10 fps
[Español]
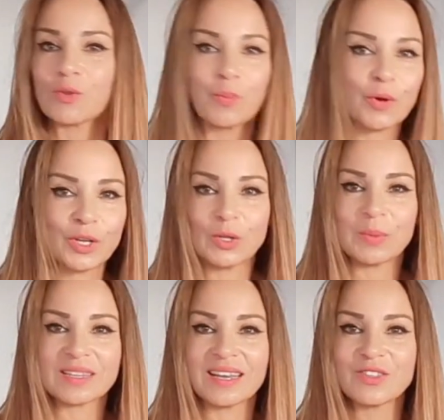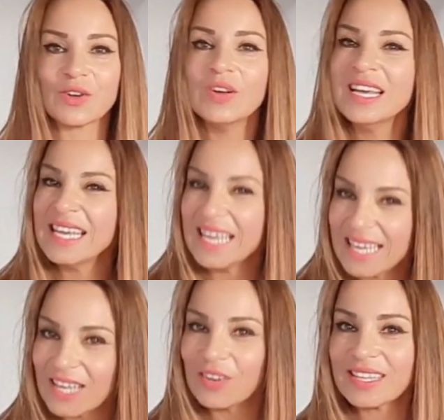un poquito más anchos y
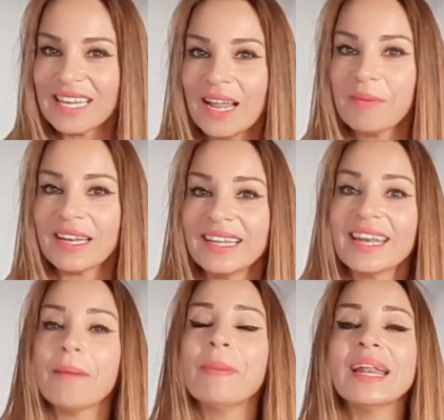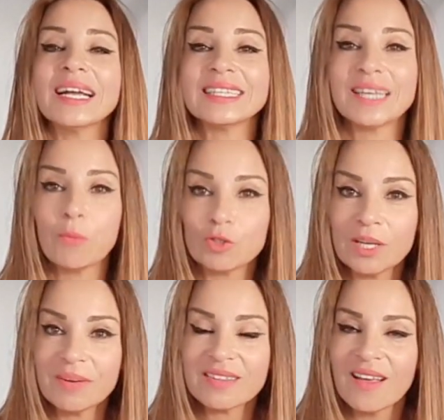quiero que sea la manera para que te
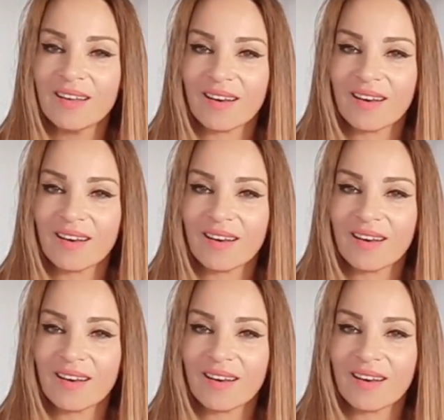motives